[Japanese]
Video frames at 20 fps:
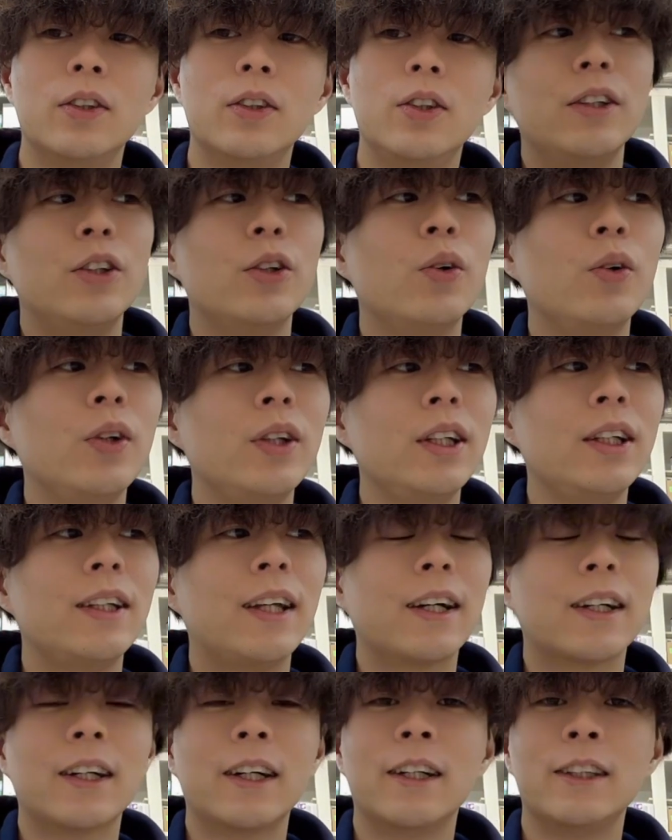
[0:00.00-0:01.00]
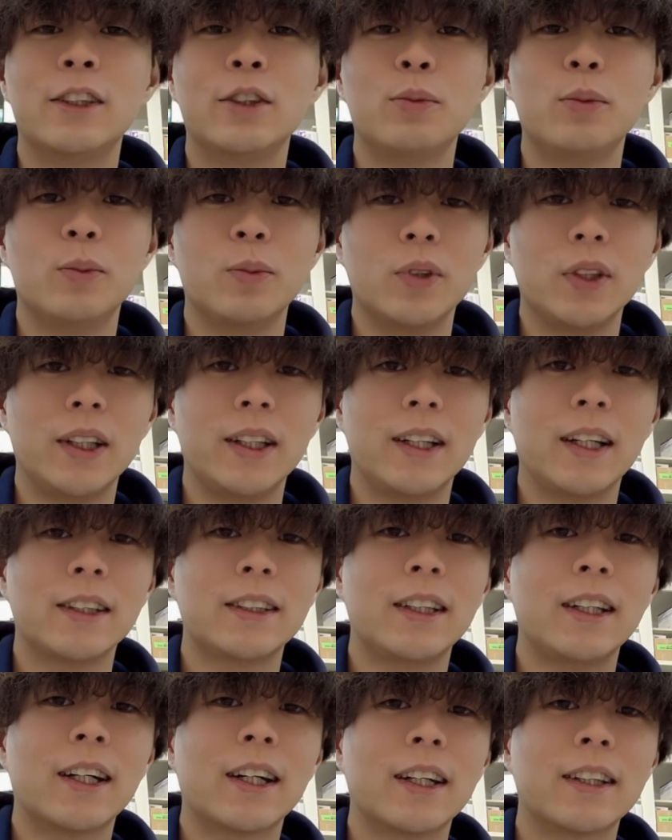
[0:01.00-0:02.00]
容易に何ヶ月分もね出
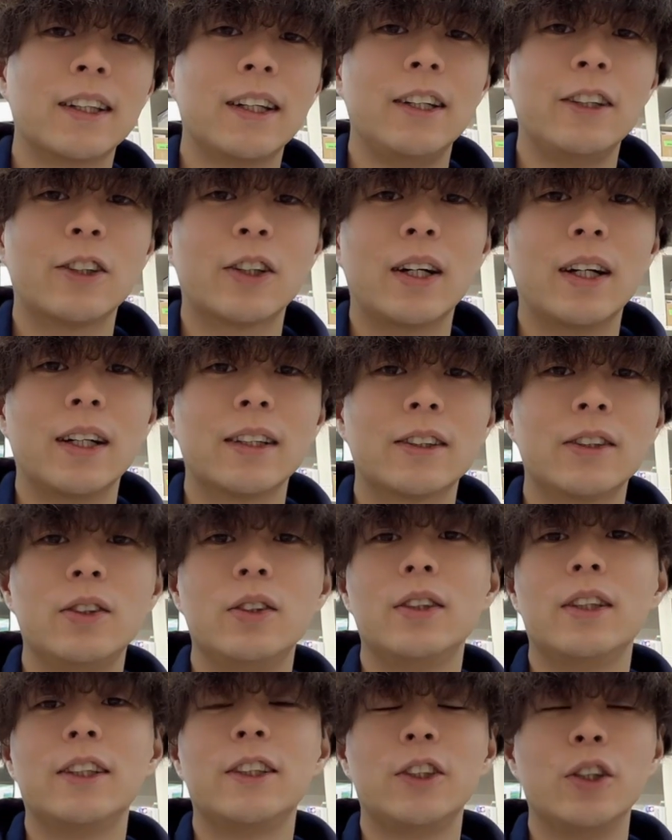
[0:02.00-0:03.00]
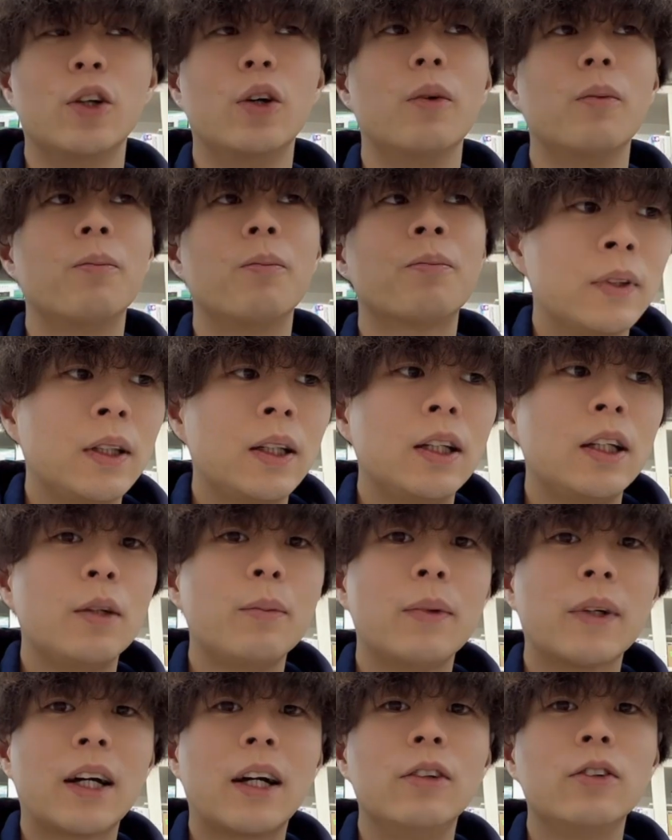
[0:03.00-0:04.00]
せなかったりとかするんですよ。
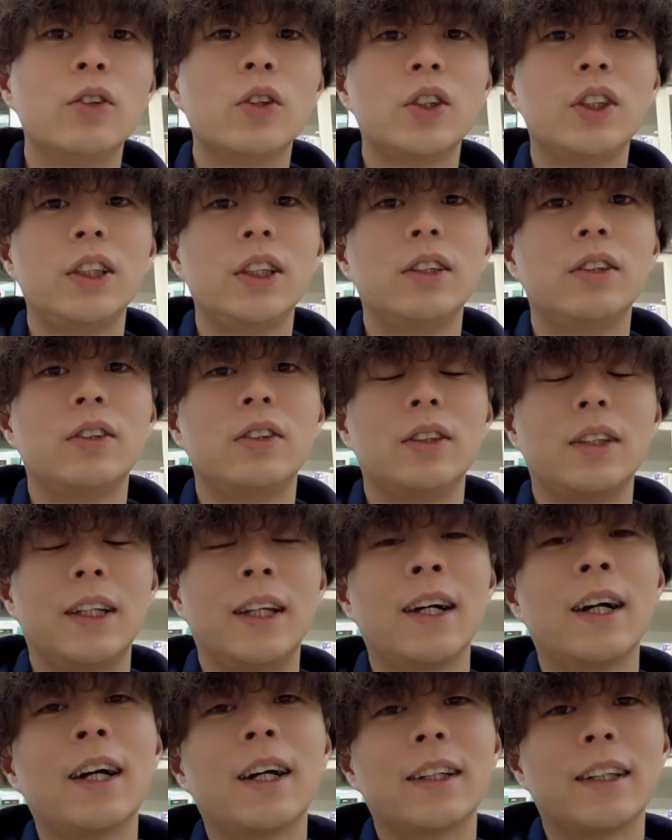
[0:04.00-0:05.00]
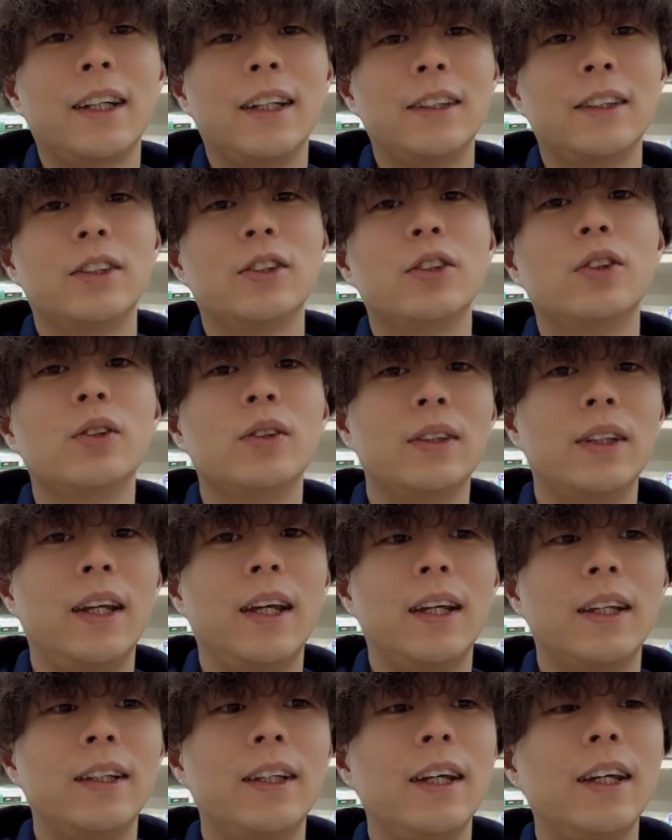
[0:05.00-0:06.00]
やっぱり花粉のシーズンって長かったりするん
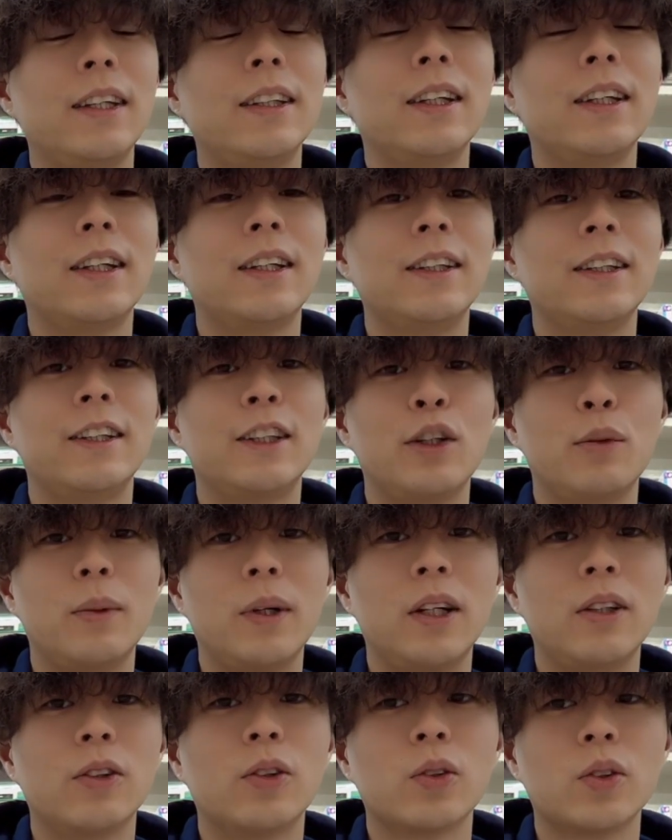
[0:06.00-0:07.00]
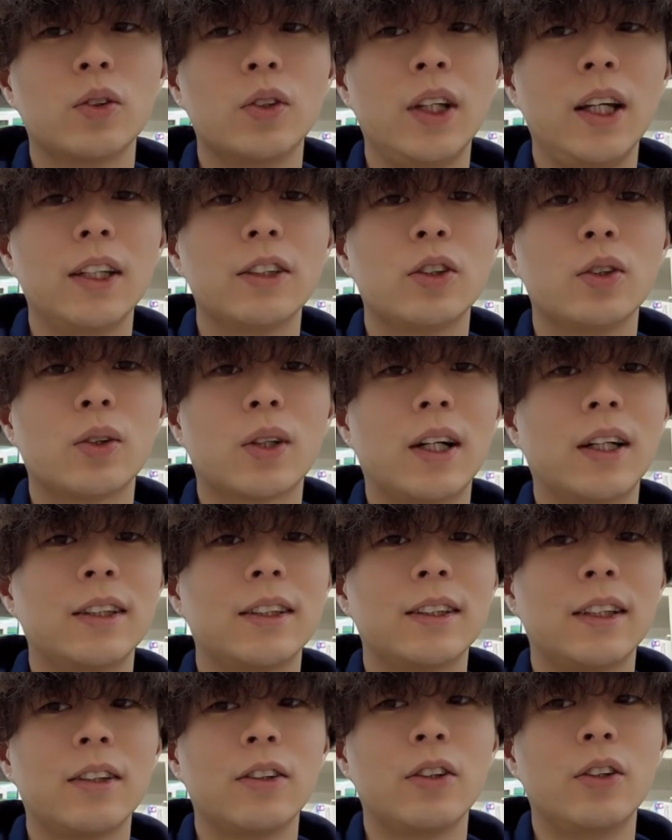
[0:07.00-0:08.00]
で、定期的に来てもらうことでその患
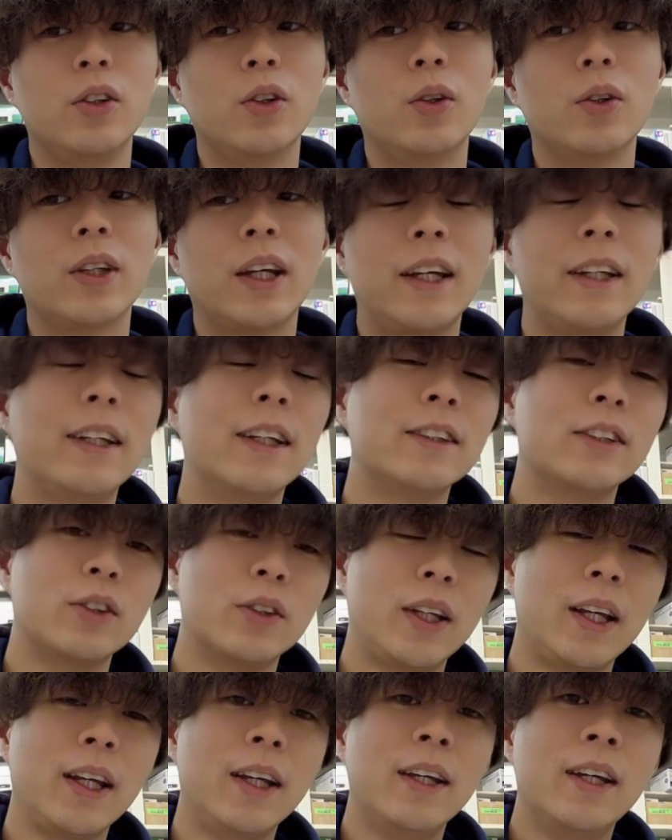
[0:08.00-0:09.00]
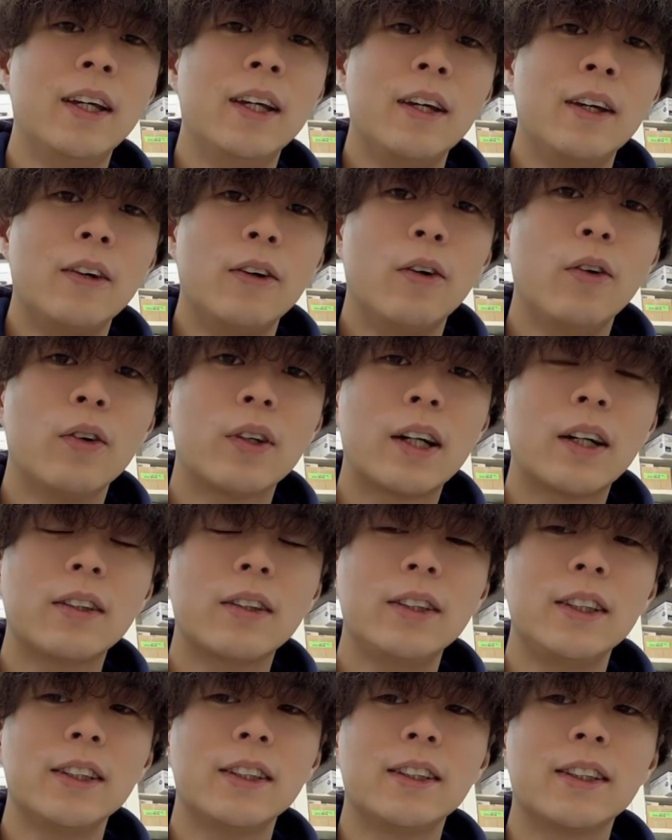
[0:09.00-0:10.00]
者さんの容体ですよねを
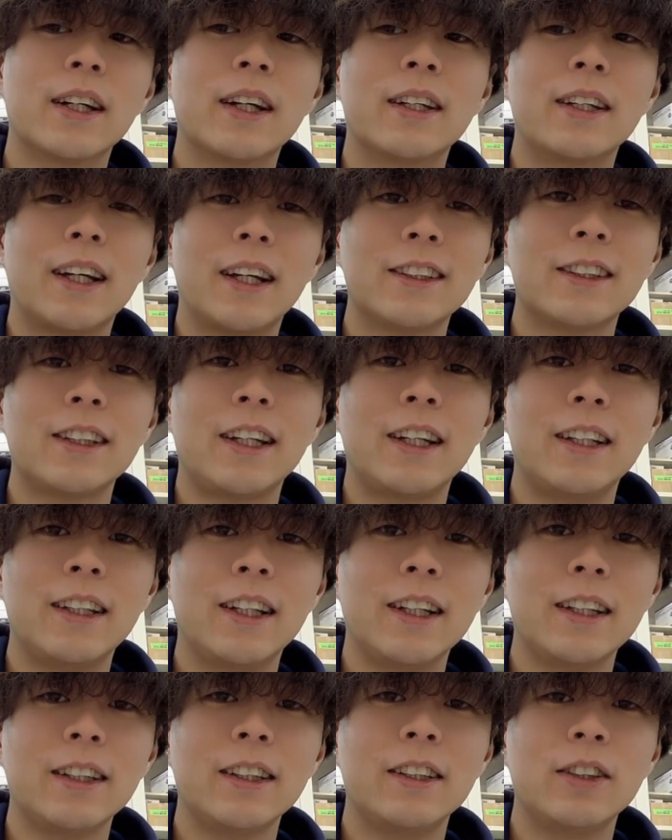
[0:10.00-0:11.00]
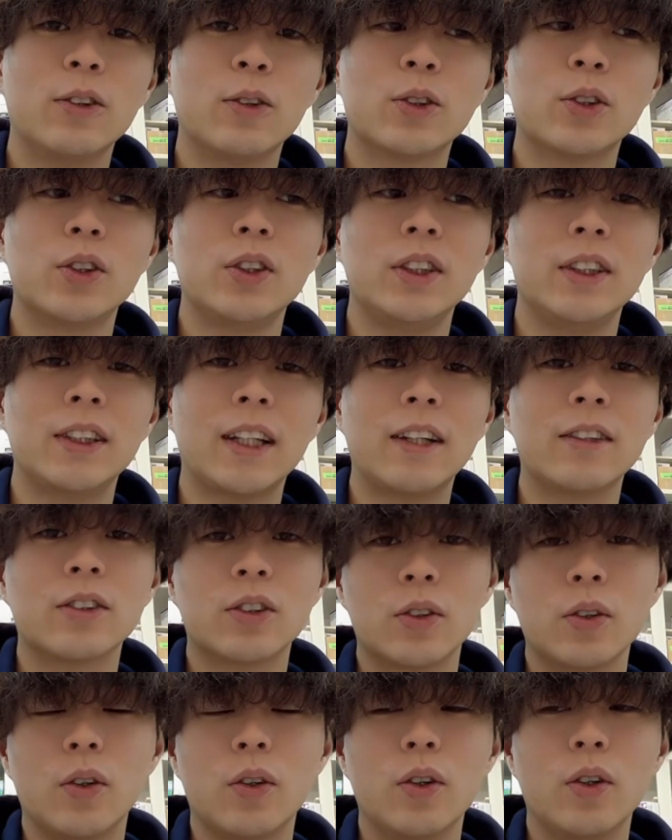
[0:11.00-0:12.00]
確認しながら出したいなっていうお薬になる
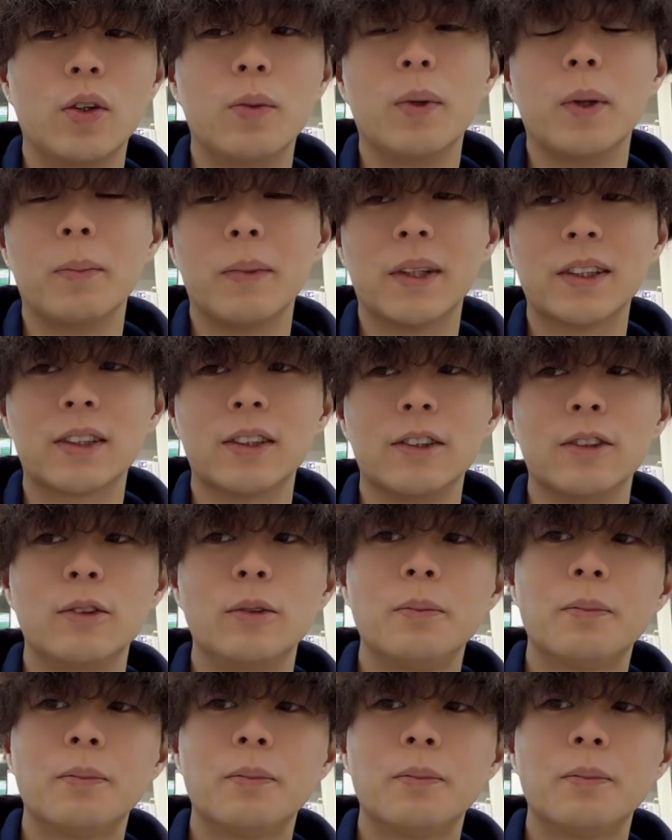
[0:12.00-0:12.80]
と思います。